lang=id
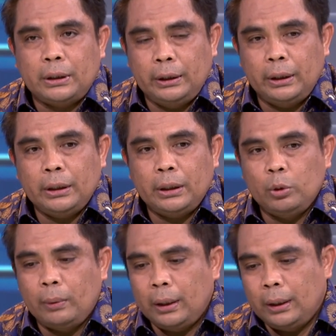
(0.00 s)
syariah ini kan
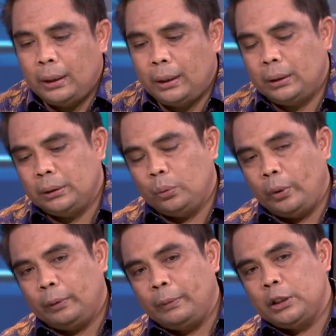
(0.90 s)
belum ada uh,
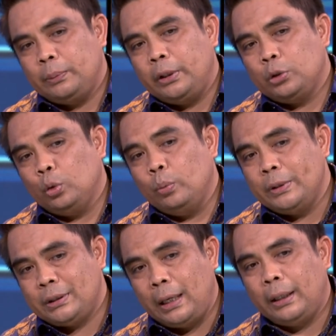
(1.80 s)
wealth management yang
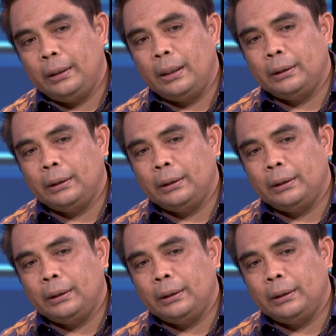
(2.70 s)
cukup besar ya,